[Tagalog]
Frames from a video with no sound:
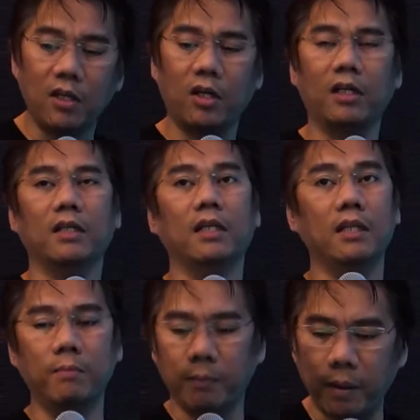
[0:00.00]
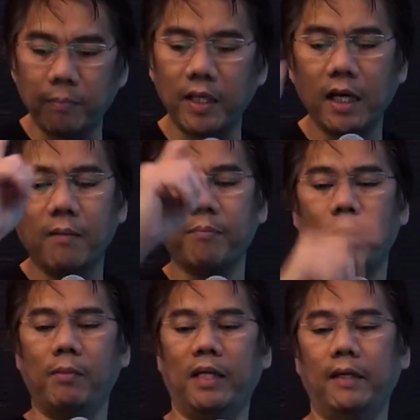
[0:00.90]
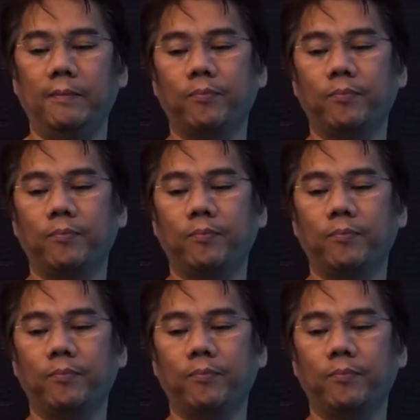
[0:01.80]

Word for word: Lord, hindi mapapaya ang family.